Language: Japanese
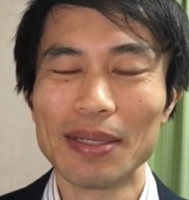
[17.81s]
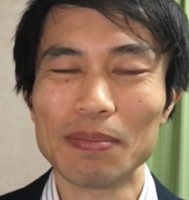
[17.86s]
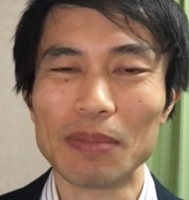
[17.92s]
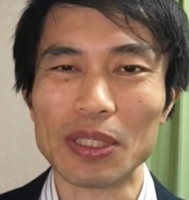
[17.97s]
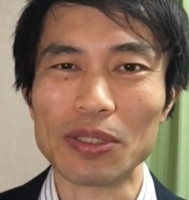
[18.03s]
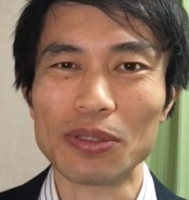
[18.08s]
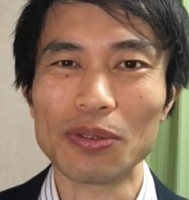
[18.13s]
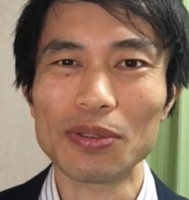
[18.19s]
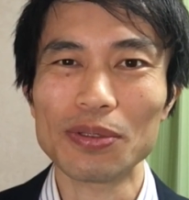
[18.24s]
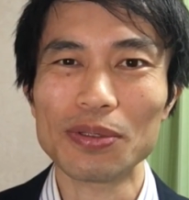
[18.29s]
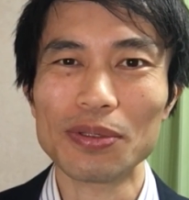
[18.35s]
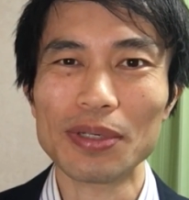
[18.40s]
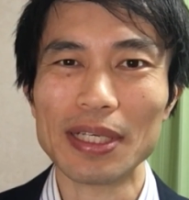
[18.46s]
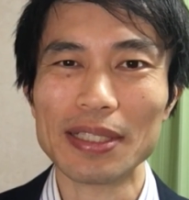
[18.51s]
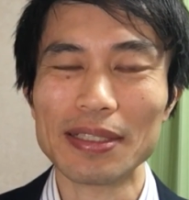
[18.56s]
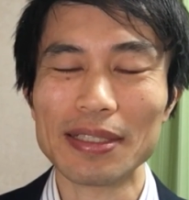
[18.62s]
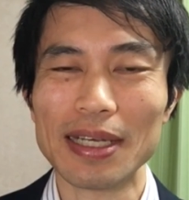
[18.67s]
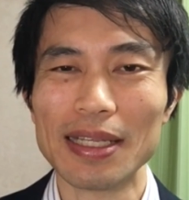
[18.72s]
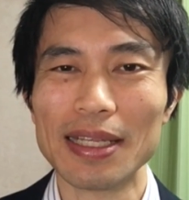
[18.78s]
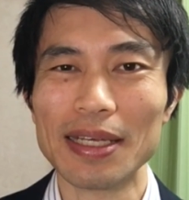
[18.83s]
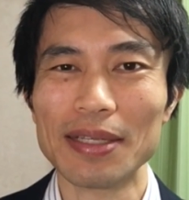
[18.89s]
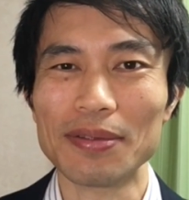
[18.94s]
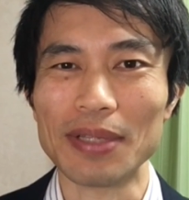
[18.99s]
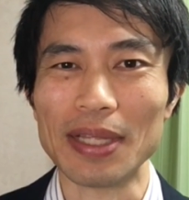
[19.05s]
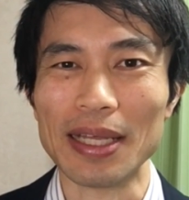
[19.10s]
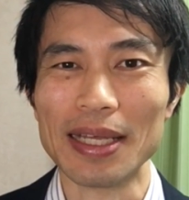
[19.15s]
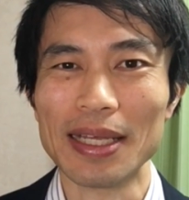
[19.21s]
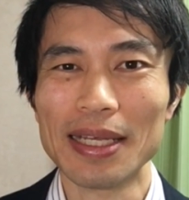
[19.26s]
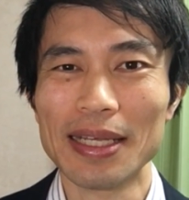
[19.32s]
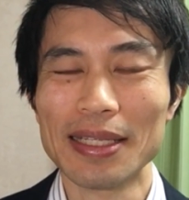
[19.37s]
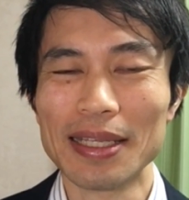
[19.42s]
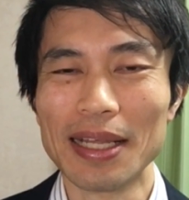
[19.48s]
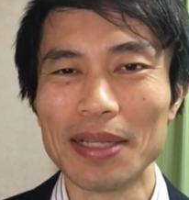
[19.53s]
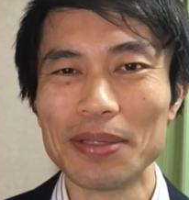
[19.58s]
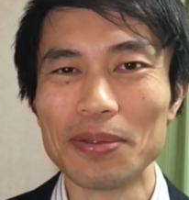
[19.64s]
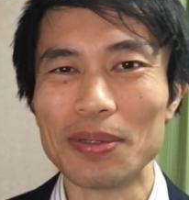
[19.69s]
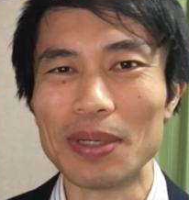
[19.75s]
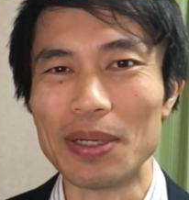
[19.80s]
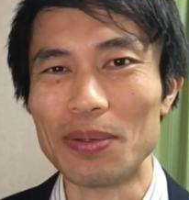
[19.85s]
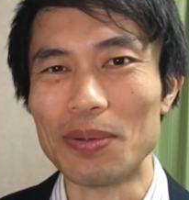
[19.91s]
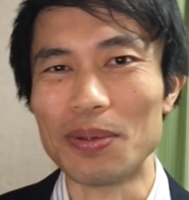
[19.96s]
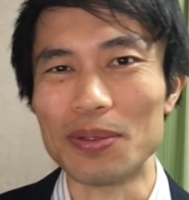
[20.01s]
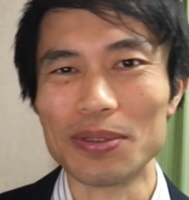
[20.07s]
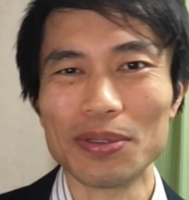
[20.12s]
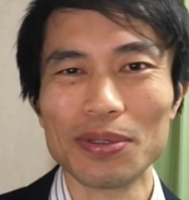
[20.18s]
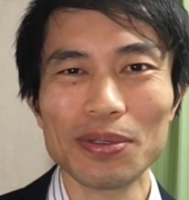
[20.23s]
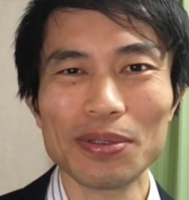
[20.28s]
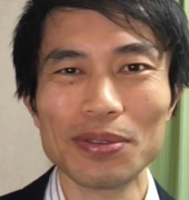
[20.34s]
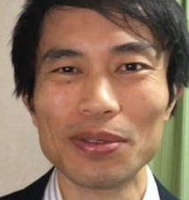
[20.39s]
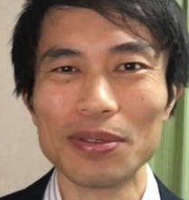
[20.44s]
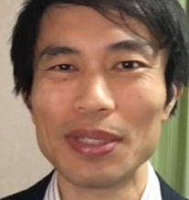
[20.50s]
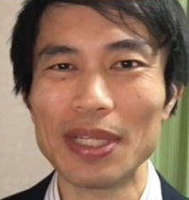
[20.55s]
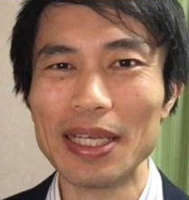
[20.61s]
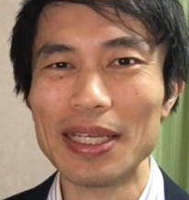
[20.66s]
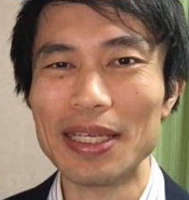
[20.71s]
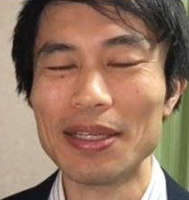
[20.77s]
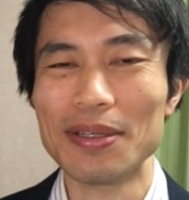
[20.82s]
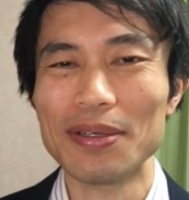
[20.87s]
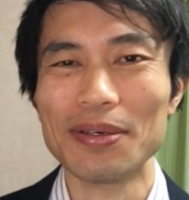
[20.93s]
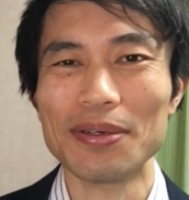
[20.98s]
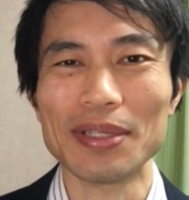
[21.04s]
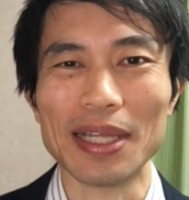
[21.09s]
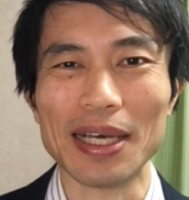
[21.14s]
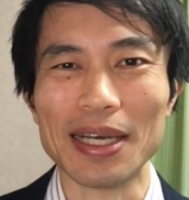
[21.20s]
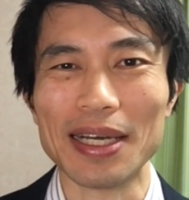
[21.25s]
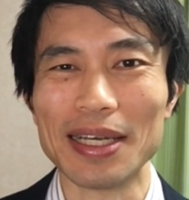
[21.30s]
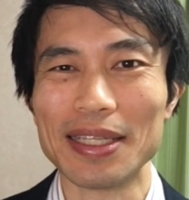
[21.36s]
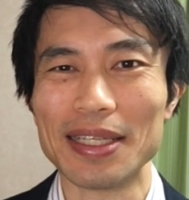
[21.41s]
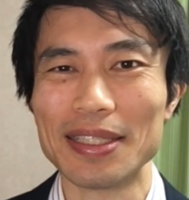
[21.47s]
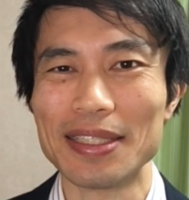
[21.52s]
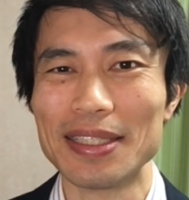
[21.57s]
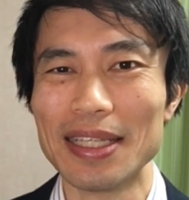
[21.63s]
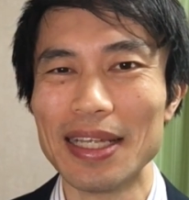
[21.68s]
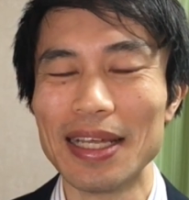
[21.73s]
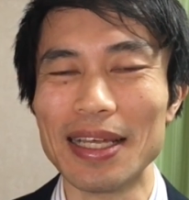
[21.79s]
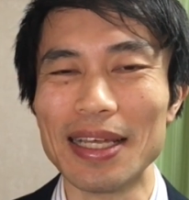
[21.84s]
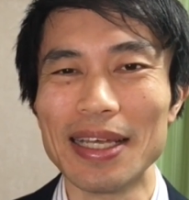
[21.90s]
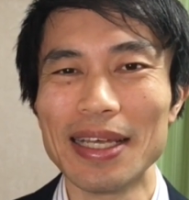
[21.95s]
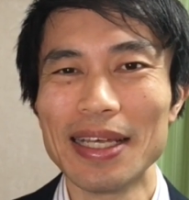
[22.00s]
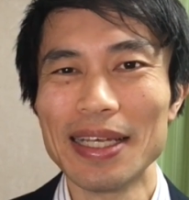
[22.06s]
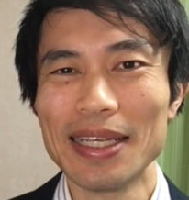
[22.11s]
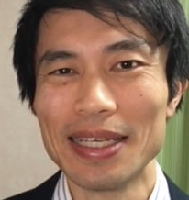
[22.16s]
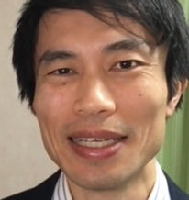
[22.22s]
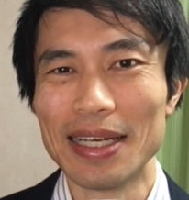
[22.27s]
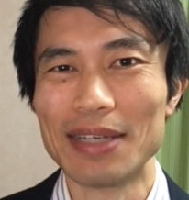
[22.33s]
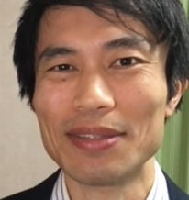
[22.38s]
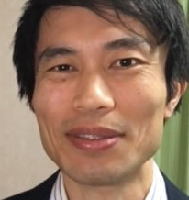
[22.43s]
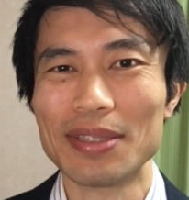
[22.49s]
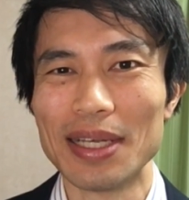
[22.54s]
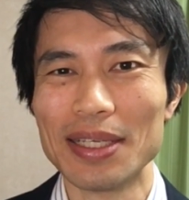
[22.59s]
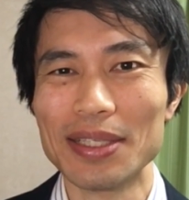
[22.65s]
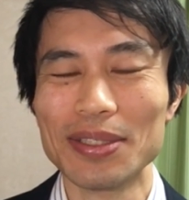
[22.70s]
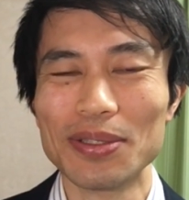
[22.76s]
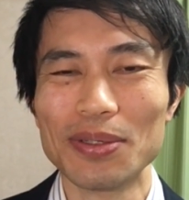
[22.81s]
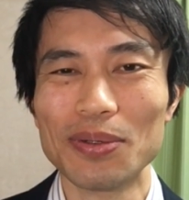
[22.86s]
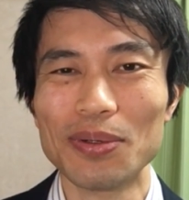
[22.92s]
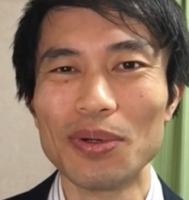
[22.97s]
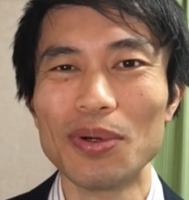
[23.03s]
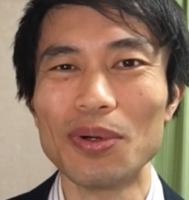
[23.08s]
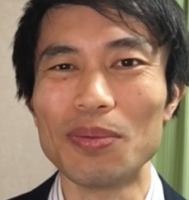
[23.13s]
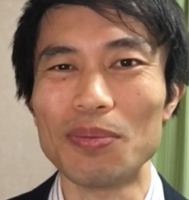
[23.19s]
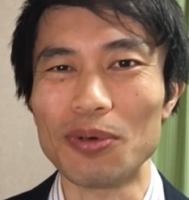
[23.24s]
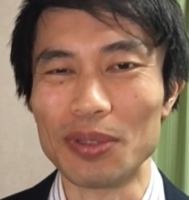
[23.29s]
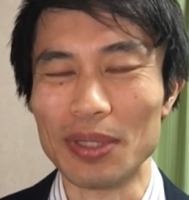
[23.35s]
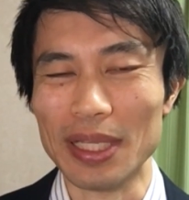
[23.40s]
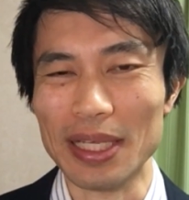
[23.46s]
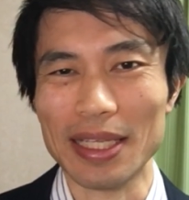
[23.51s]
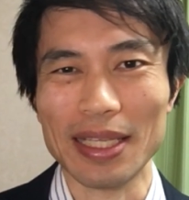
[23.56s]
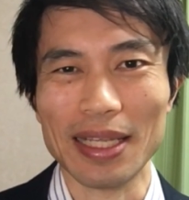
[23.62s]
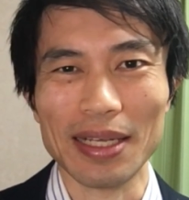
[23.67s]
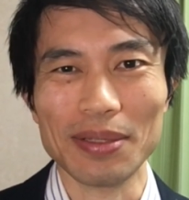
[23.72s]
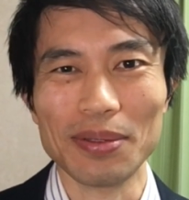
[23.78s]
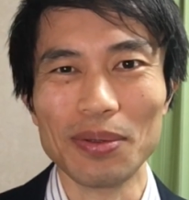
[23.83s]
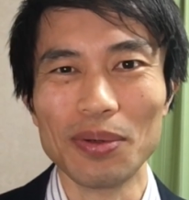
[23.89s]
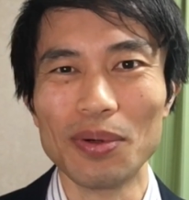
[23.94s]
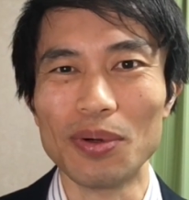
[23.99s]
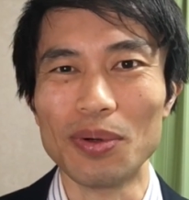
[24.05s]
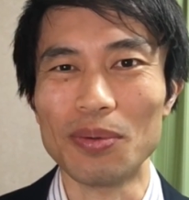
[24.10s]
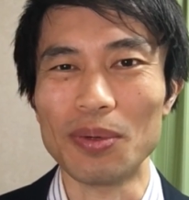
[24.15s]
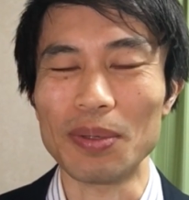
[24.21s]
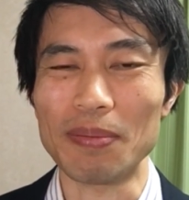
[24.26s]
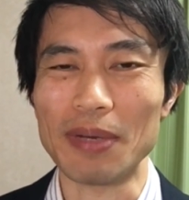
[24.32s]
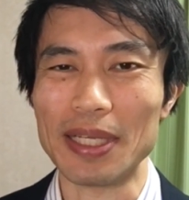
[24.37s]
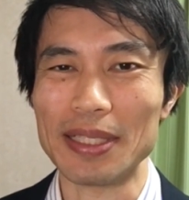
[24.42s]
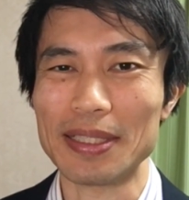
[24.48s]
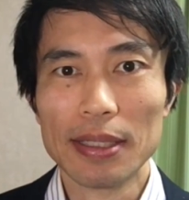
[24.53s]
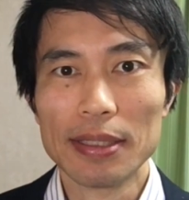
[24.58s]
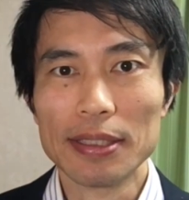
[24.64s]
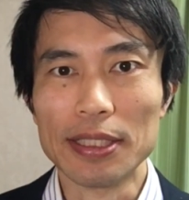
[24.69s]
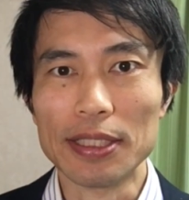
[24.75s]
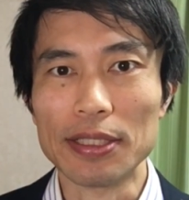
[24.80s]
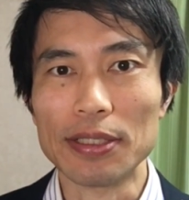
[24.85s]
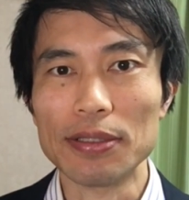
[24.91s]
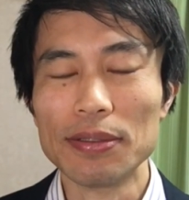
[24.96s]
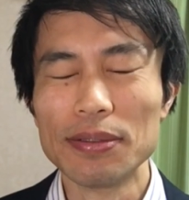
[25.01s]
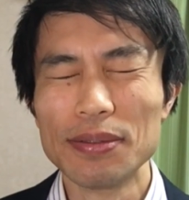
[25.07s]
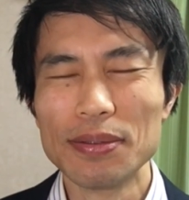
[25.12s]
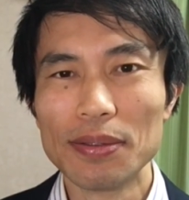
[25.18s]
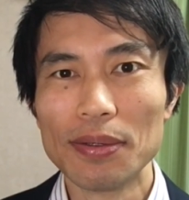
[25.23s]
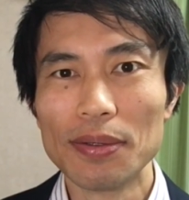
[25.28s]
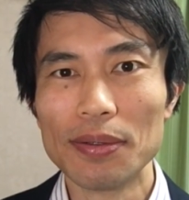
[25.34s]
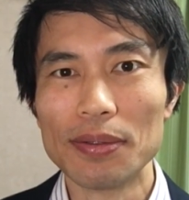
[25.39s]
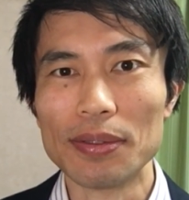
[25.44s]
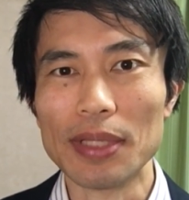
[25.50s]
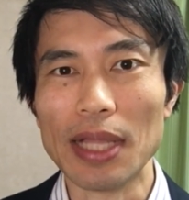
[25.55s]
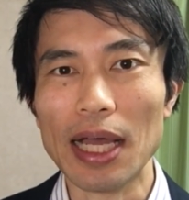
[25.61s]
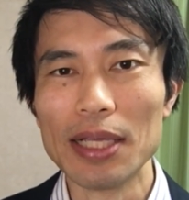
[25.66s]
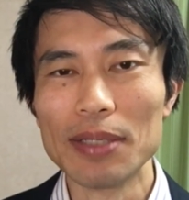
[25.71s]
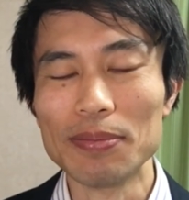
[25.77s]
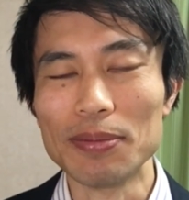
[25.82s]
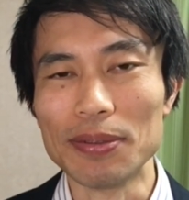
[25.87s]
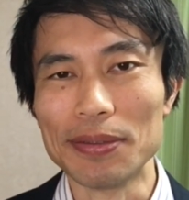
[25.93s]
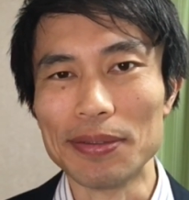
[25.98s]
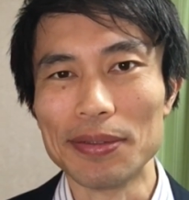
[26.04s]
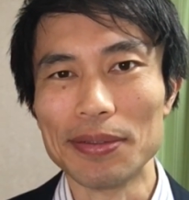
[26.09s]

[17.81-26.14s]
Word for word: 想像がつかないので、なんとかこう想像できるような形で比較対象を持っていきたいと思います。地球の内部